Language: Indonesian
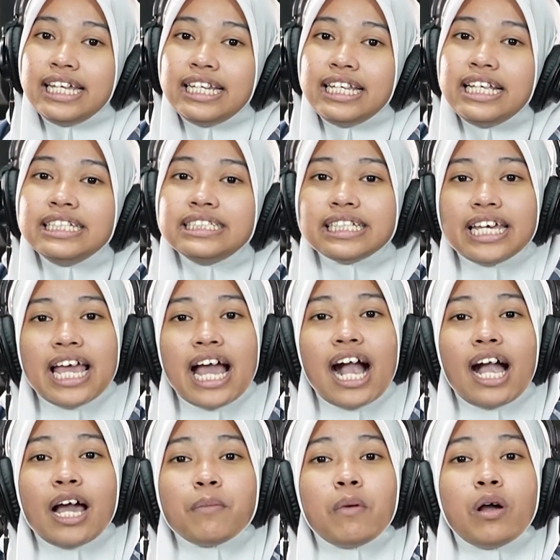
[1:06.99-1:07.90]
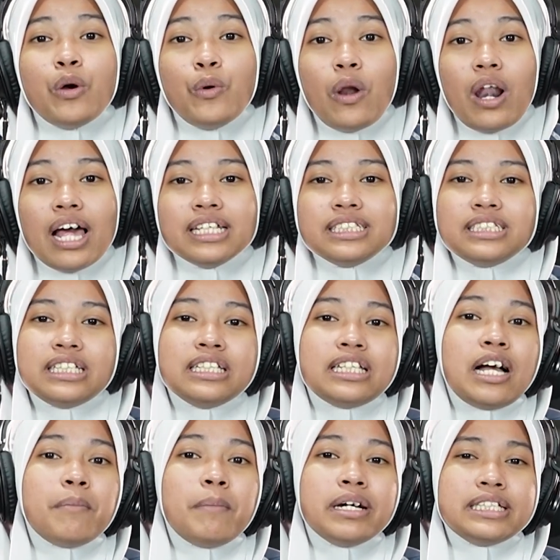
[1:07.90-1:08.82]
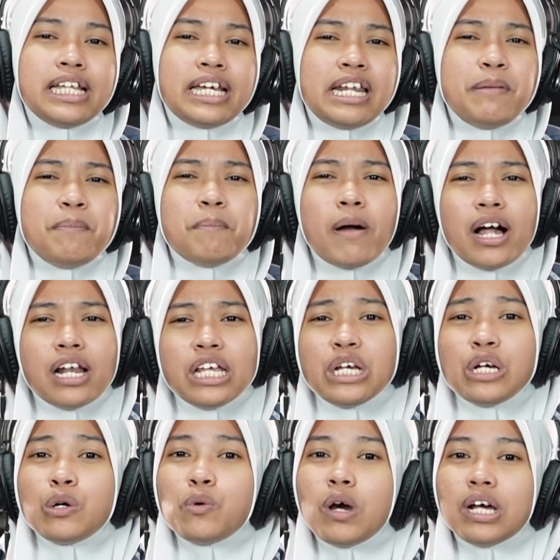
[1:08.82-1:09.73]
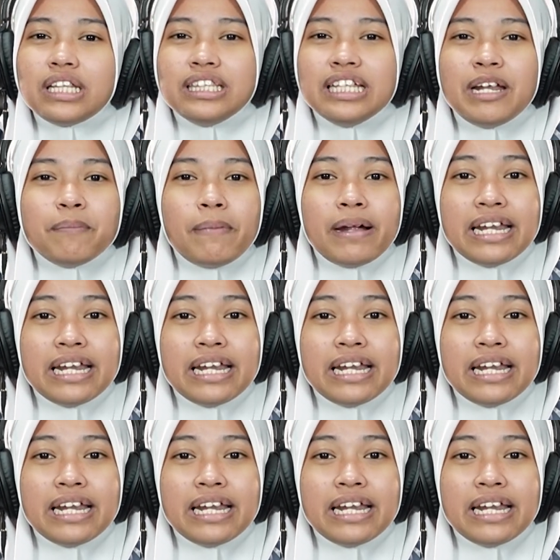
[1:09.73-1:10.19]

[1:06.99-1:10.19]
ini saya akan mengulas tentang materi paling kuat dan